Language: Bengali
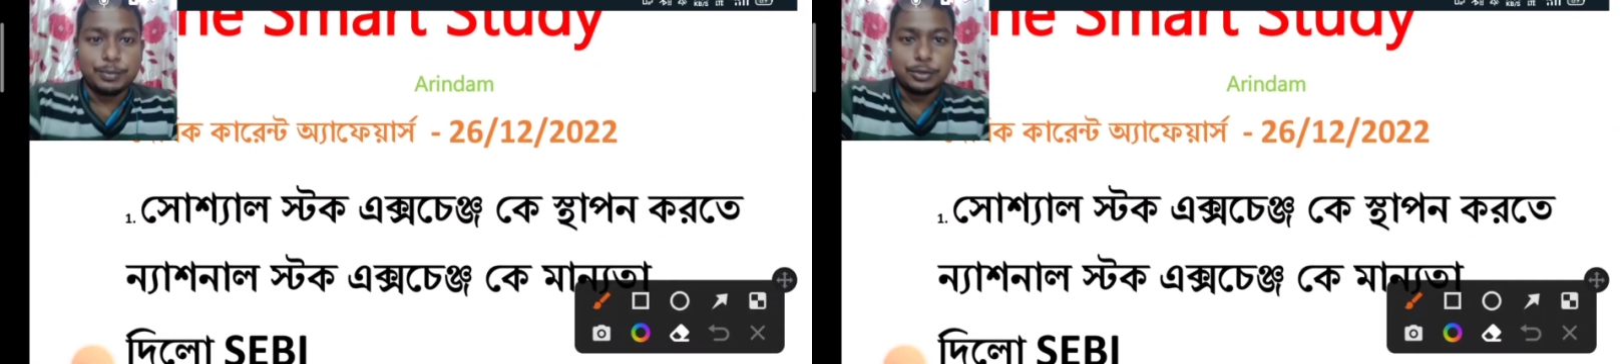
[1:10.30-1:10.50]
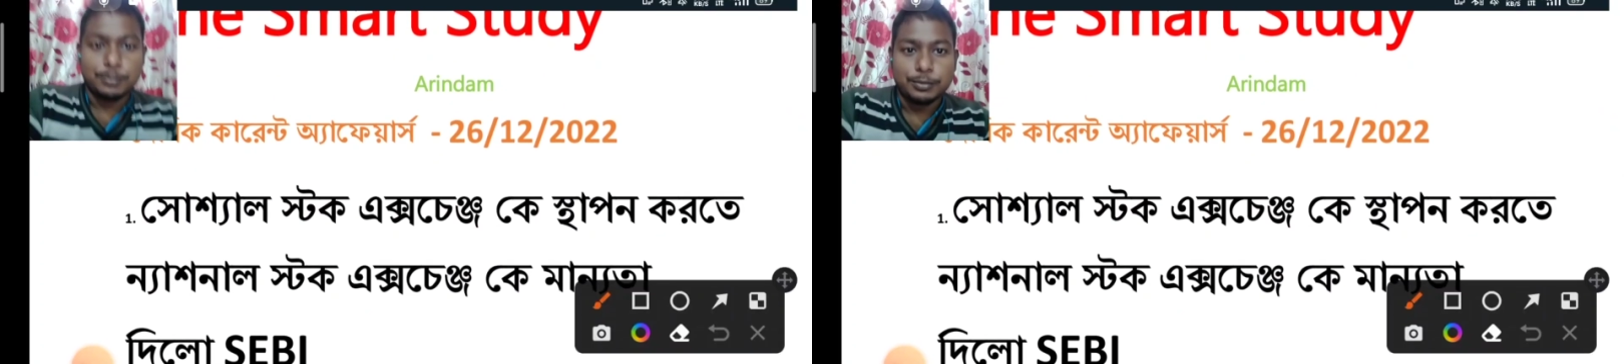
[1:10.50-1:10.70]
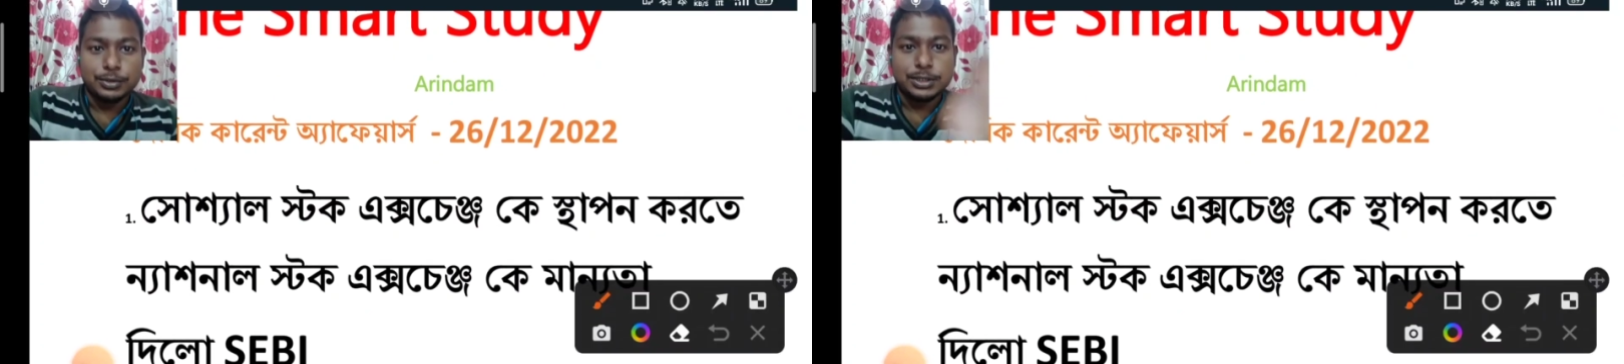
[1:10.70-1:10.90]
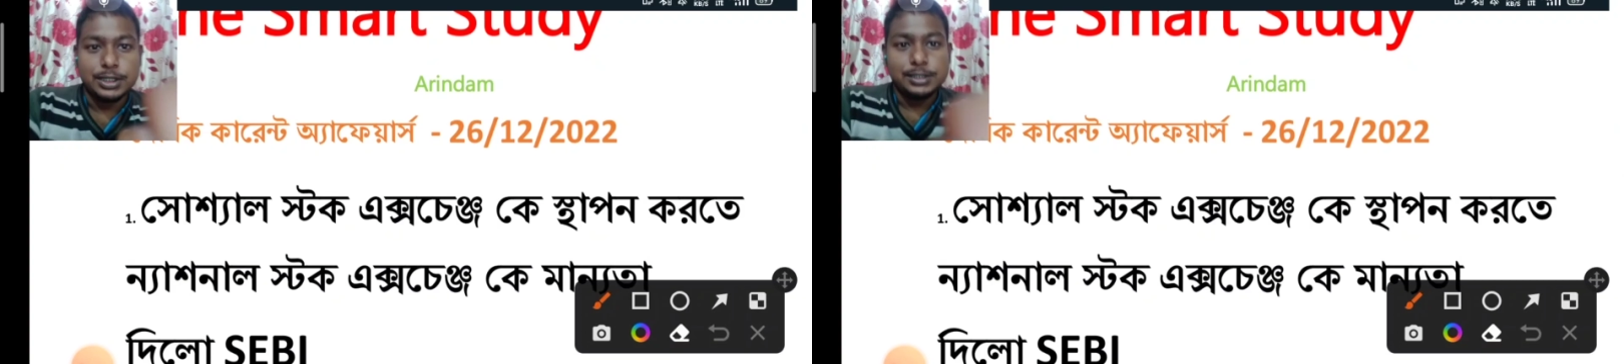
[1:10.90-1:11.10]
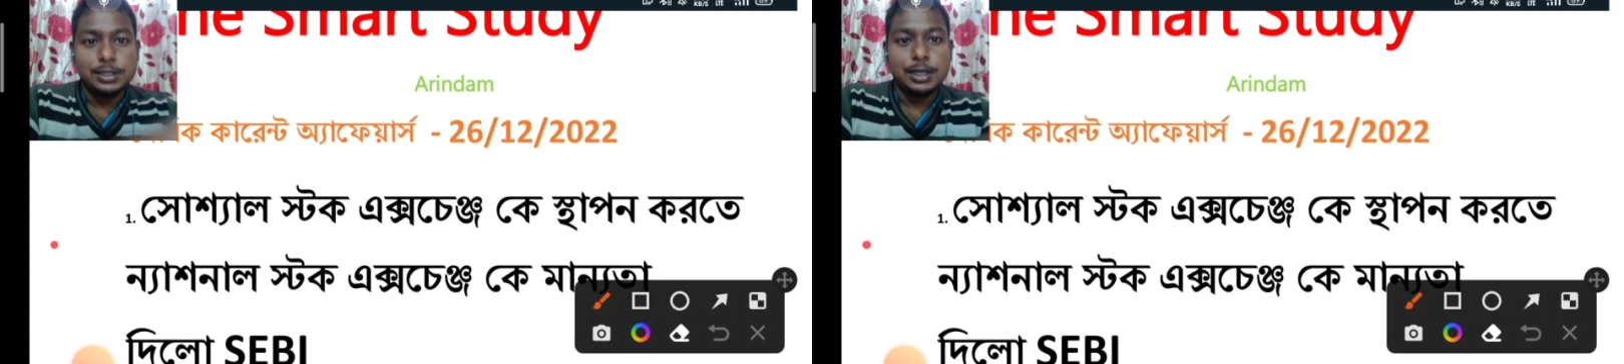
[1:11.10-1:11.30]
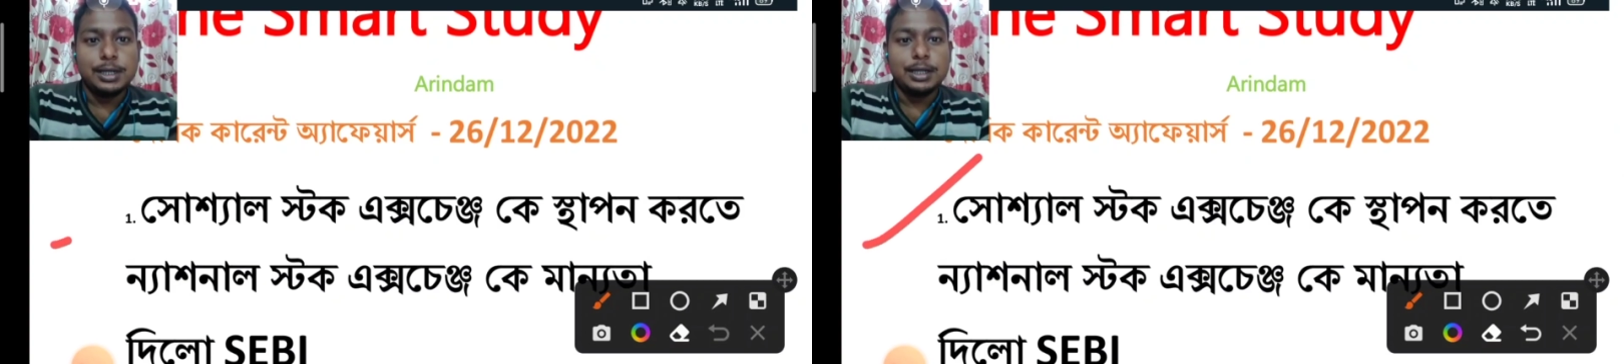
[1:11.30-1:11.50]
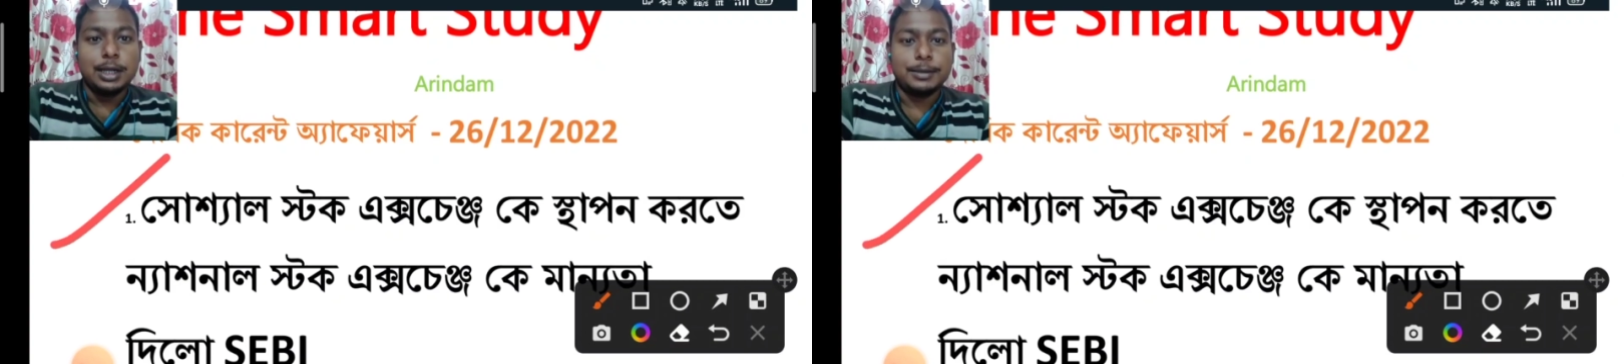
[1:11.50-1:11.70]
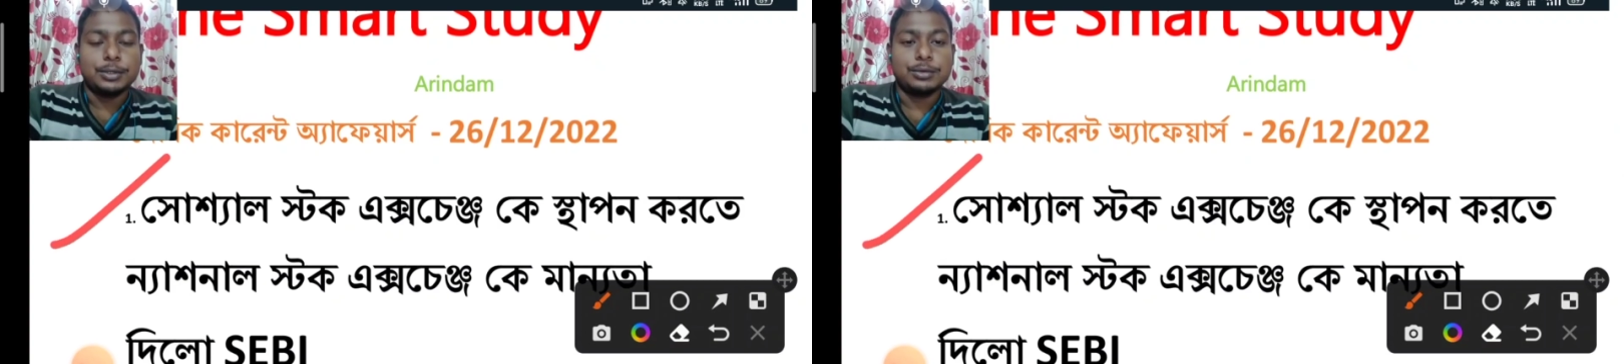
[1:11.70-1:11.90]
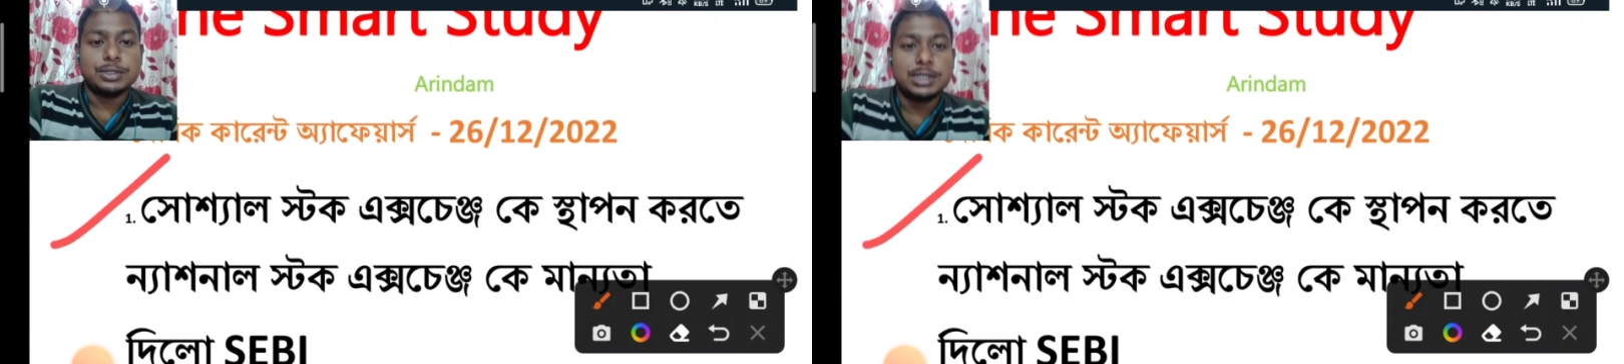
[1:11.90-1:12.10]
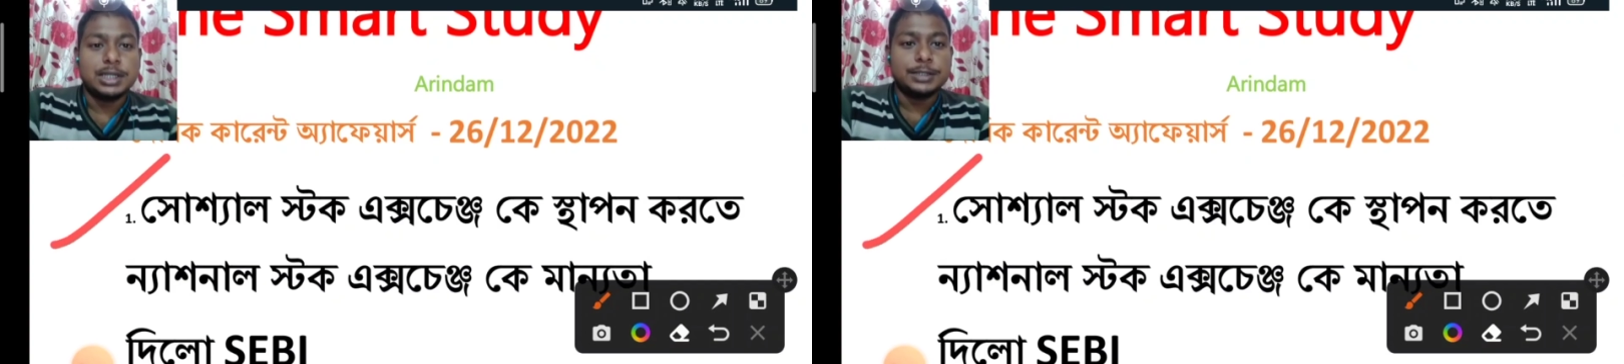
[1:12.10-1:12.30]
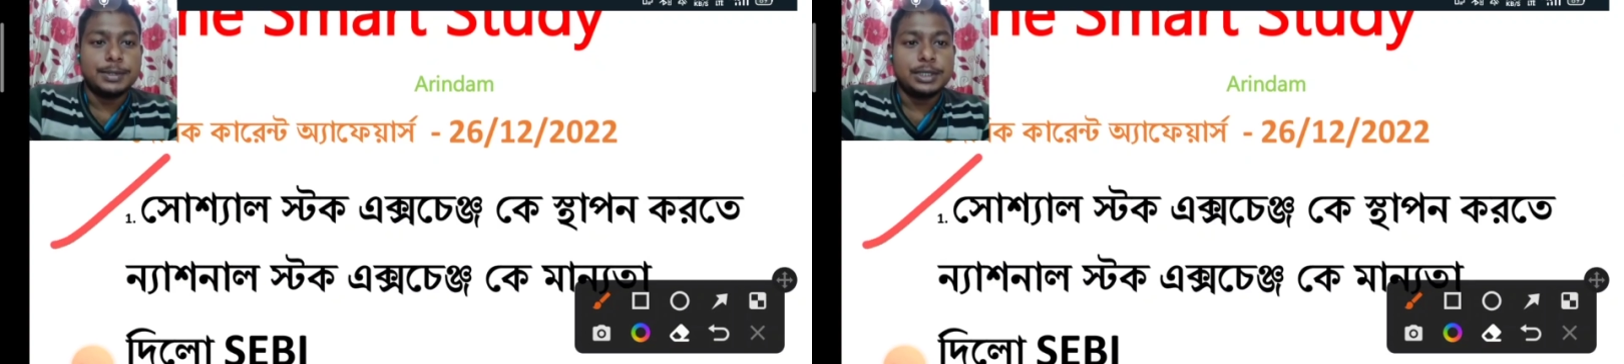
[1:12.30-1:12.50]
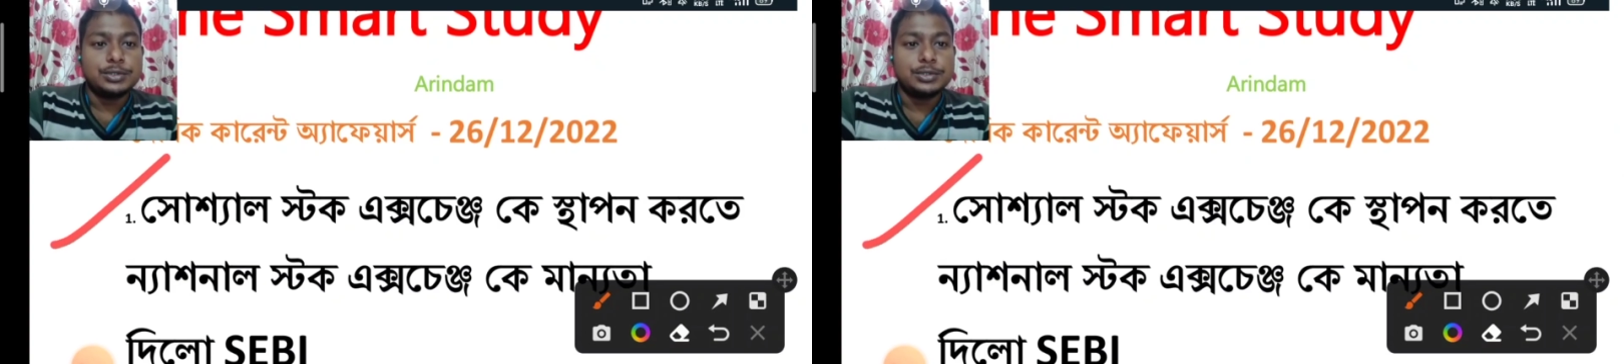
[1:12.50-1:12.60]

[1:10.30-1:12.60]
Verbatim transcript: প্রথম কোশ্চেন আপনাদের কোশ্চেন আসবে